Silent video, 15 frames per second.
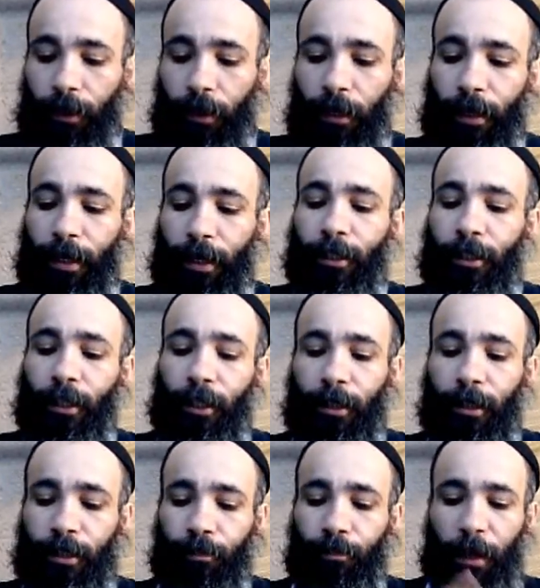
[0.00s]
les quatre
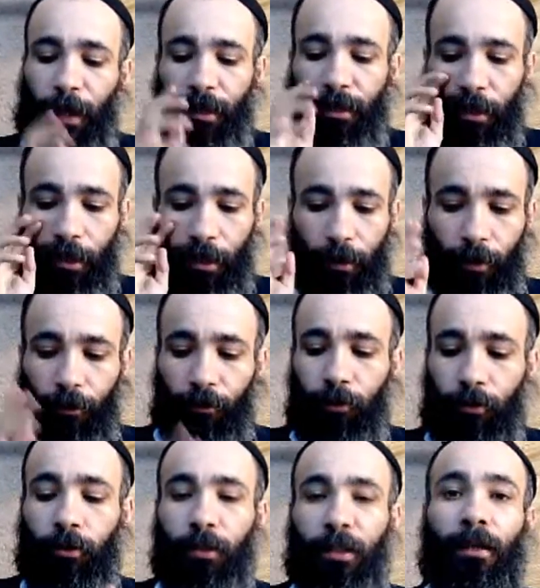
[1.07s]
espèces vont
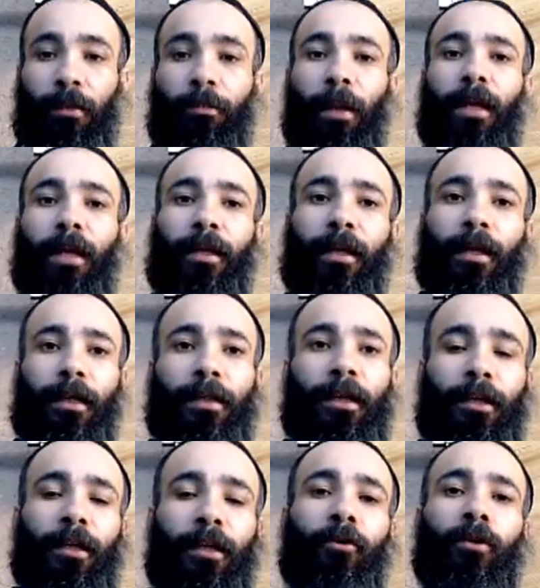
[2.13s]
se séparer, les quatre
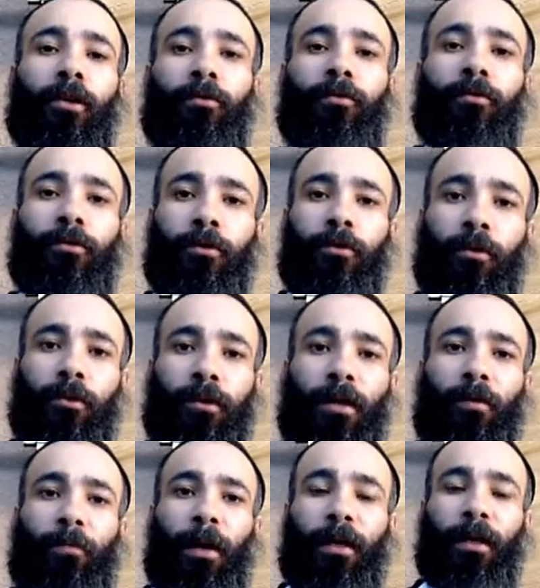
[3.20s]
catégories vont se
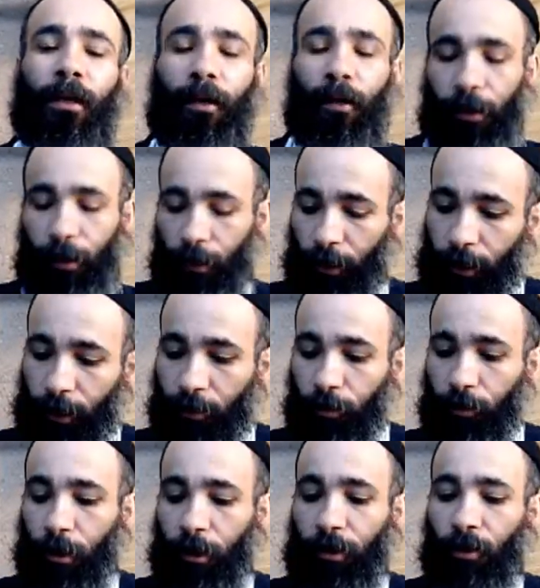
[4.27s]
séparer les
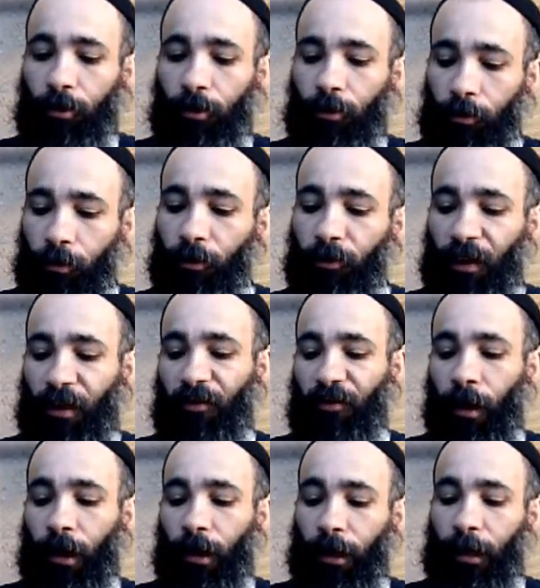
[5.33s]
unes des autres une nouvelle
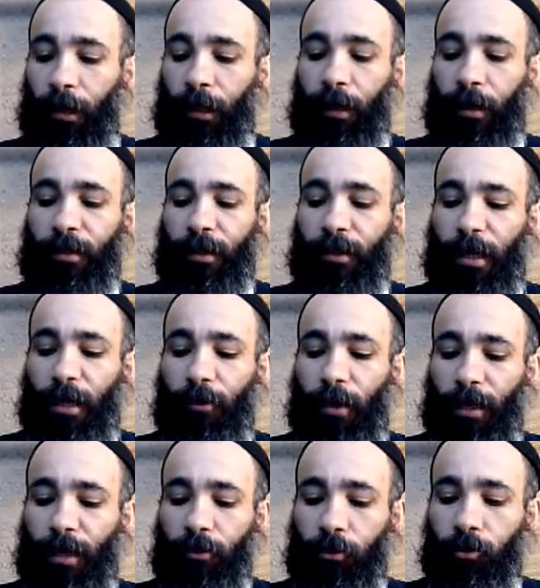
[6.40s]
fois. Et c'est ça
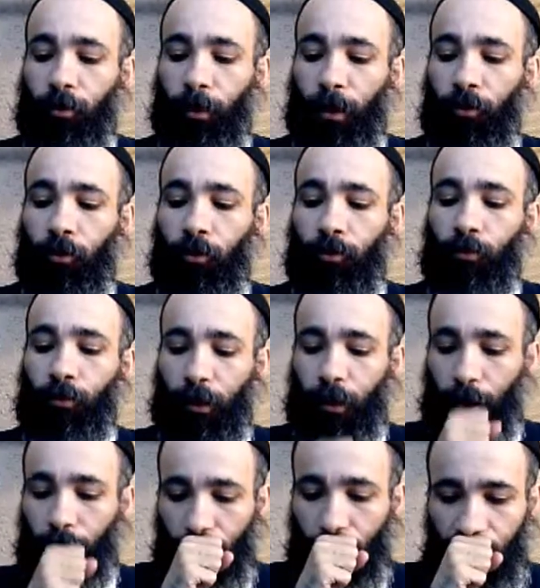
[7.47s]
qu'Akadosh Baruch Hu nous dit,